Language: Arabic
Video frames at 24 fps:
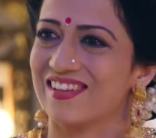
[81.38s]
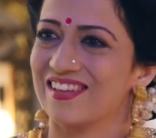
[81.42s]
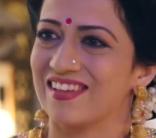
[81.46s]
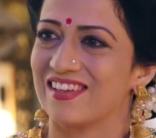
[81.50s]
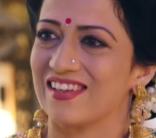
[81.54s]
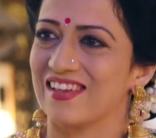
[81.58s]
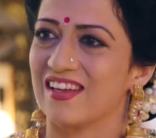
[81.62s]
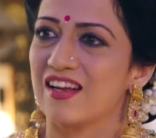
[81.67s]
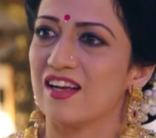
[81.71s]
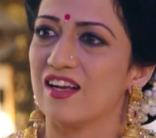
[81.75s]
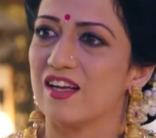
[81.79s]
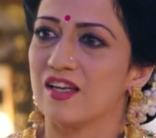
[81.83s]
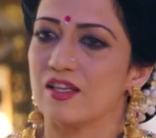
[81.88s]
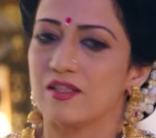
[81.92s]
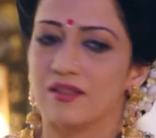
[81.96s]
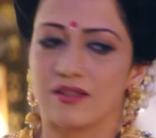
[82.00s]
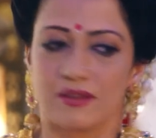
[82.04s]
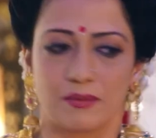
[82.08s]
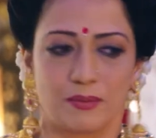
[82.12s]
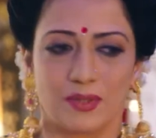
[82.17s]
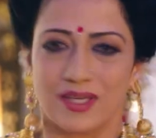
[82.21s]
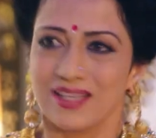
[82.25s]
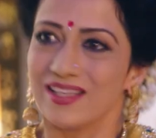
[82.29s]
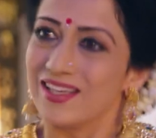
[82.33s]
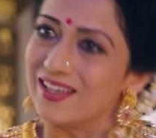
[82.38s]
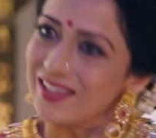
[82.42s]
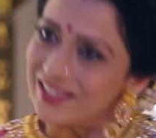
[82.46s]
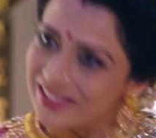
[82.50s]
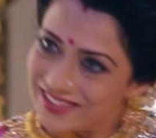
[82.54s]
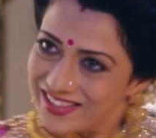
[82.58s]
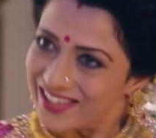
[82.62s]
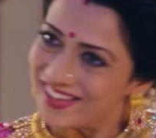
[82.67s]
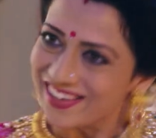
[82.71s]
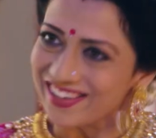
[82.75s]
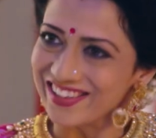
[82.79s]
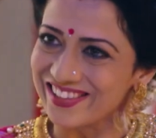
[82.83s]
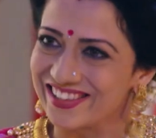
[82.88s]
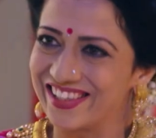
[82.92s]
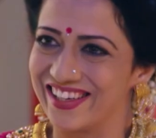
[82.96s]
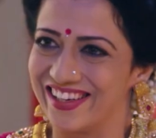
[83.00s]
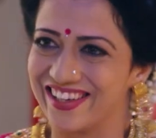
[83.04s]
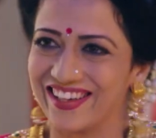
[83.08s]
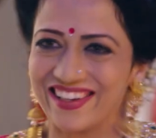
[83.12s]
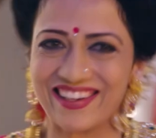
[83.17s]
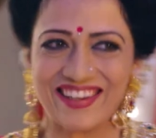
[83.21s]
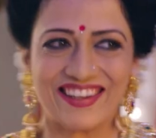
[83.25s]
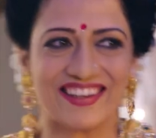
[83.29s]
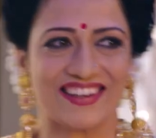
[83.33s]
جاهزه آه،, أه. ايه
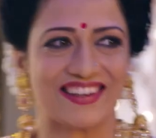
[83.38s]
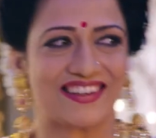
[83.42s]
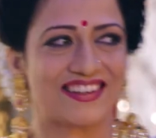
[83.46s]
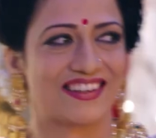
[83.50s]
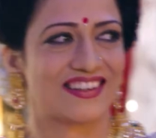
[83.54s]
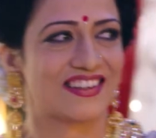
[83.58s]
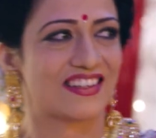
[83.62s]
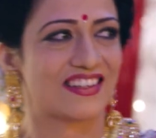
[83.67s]
ايه اكيد